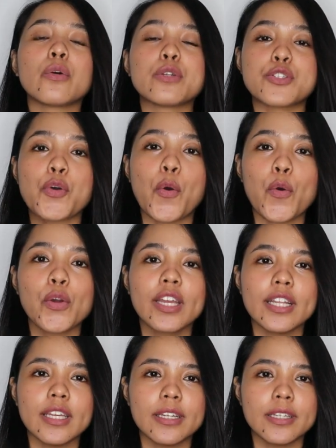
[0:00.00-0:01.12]
gusto og
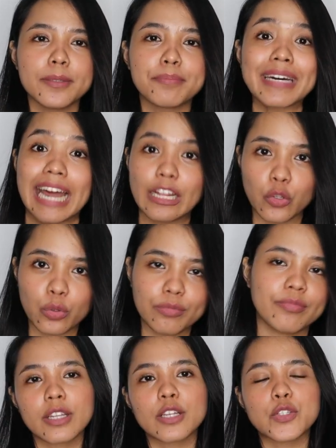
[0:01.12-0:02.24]
kining barato.
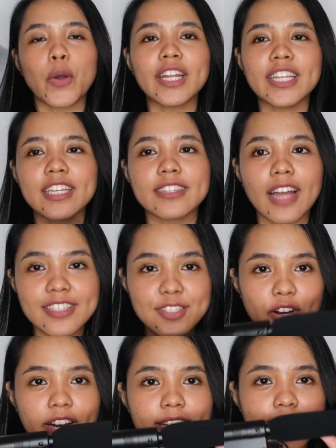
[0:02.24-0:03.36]
So kaning
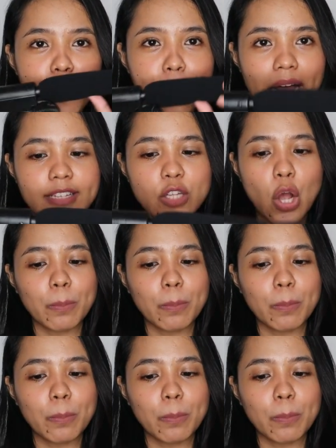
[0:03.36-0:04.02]
Taxstar is the best